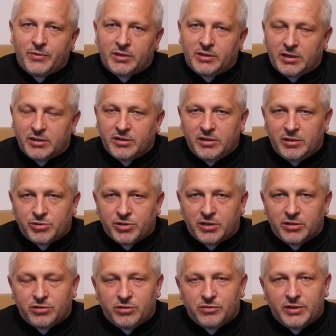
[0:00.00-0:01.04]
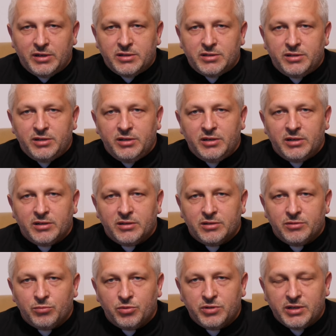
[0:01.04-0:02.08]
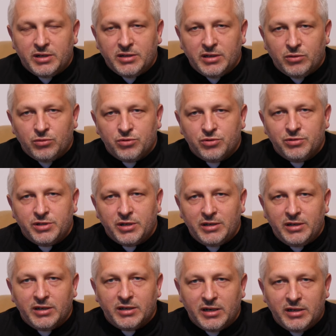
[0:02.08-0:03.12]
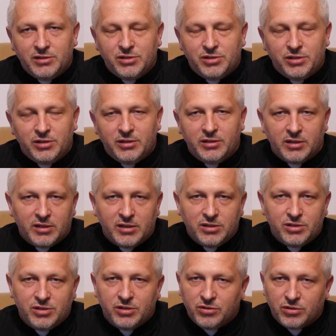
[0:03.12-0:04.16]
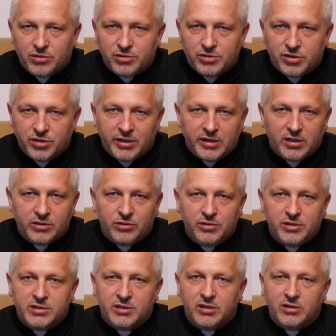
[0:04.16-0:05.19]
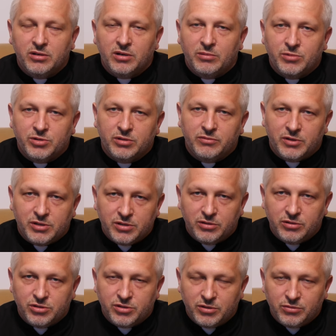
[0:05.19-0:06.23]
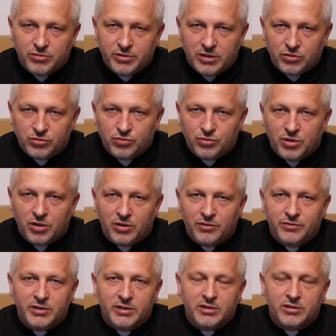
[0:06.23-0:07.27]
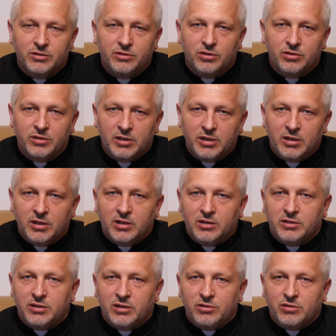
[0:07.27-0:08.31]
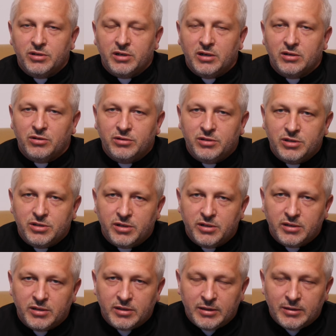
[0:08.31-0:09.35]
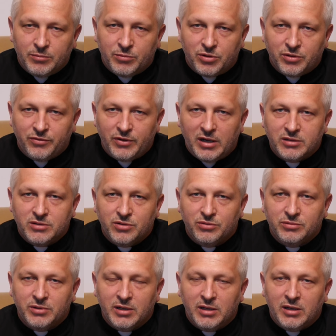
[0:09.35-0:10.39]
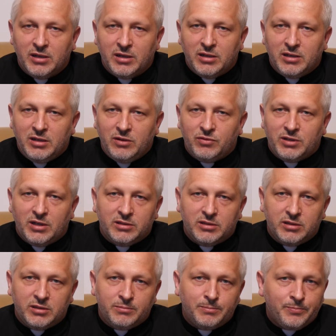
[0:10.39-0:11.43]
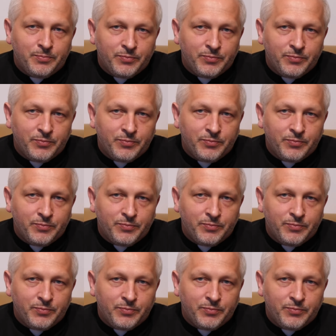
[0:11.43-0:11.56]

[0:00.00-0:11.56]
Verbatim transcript: takiej na przykład konwencji budzenia uczucia niechęci, niechęci do Kościoła katolickiego, a może właśnie do, szczególnie do duchownych, do tego, jak oni się prowadzą, i wtedy